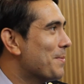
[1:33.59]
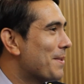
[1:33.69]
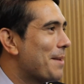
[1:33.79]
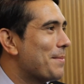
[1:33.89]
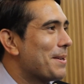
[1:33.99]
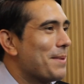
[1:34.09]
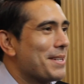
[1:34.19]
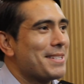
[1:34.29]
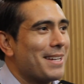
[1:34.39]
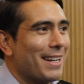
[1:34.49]
Marami nag
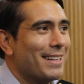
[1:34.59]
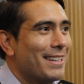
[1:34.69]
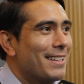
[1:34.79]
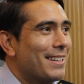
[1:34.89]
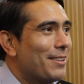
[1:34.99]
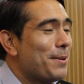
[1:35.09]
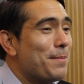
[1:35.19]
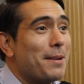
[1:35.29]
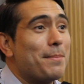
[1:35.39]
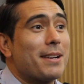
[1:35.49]
sa akin, Uy,
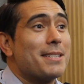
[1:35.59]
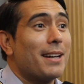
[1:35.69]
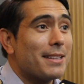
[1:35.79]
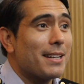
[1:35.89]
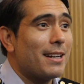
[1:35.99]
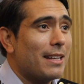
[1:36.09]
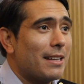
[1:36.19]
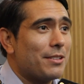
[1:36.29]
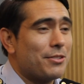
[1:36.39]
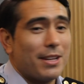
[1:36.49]
baka magkasakit ka,
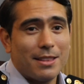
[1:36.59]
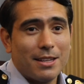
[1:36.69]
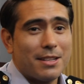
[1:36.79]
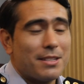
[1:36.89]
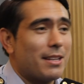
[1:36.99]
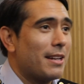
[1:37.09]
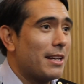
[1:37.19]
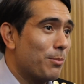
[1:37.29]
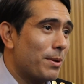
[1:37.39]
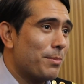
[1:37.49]
drink this, uh,
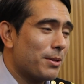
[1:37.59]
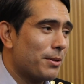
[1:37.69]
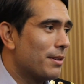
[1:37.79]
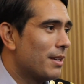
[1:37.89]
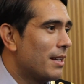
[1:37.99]
inumin mo to.